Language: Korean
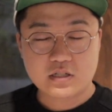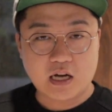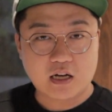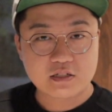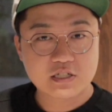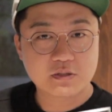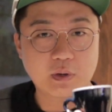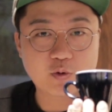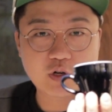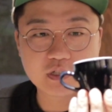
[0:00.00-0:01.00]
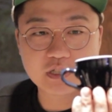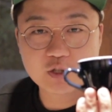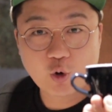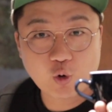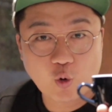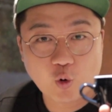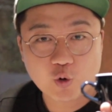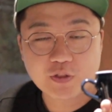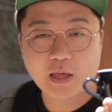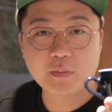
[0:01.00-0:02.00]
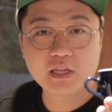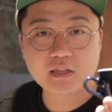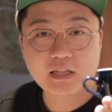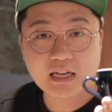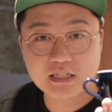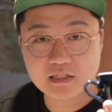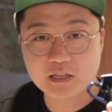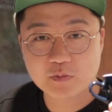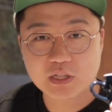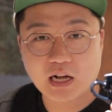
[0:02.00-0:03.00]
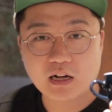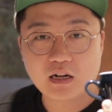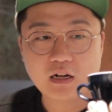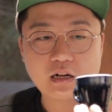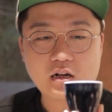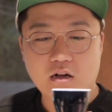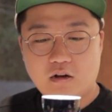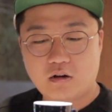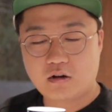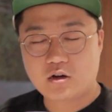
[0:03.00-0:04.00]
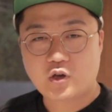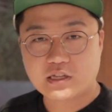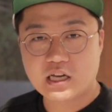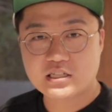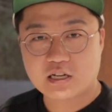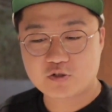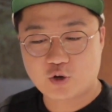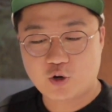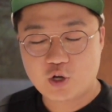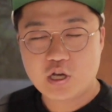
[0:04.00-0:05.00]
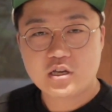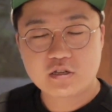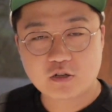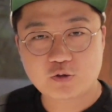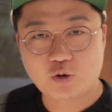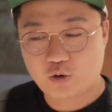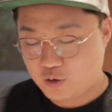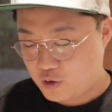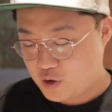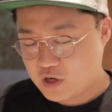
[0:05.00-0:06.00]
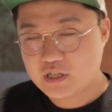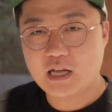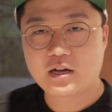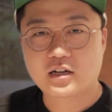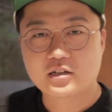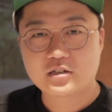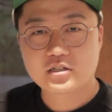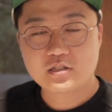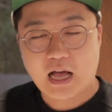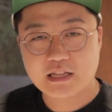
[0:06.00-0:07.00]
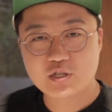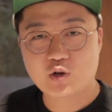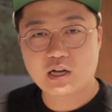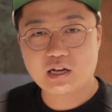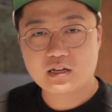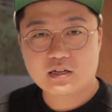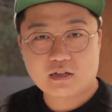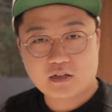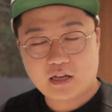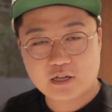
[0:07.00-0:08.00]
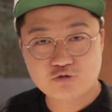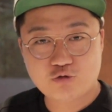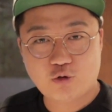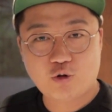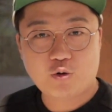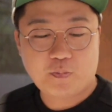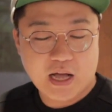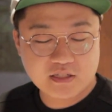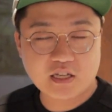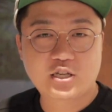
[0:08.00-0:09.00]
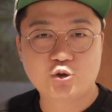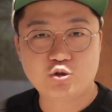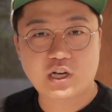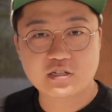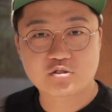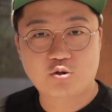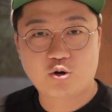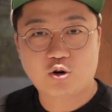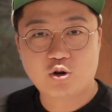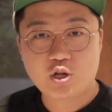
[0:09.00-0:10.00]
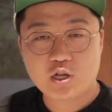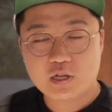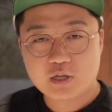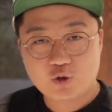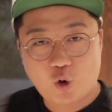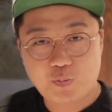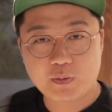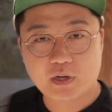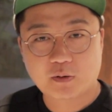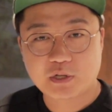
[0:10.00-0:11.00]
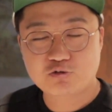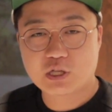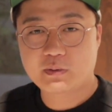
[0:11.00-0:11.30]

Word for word: 자 지금 해볼 거는 요거 데미 타세잔입니다 어 굉장히 작죠 이것도 그냥 안정화 해주고 바짝 기울이 가지고 높이만 없애준